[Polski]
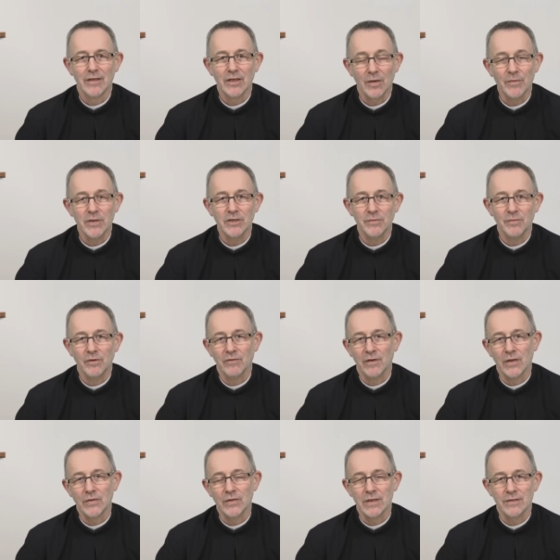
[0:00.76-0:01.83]
Niech będzie
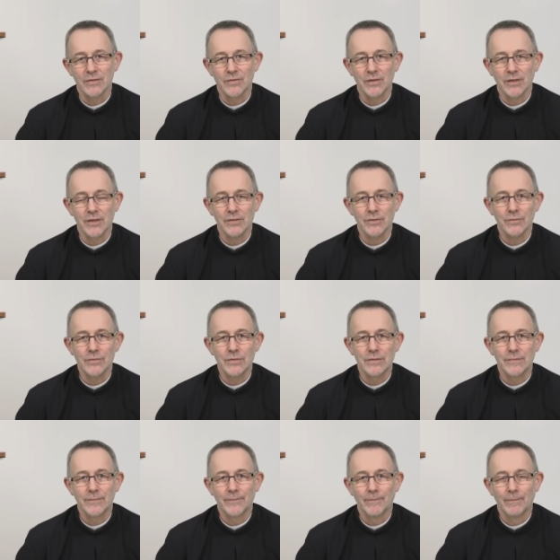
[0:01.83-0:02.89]
pochwalony Jezus Chrystus.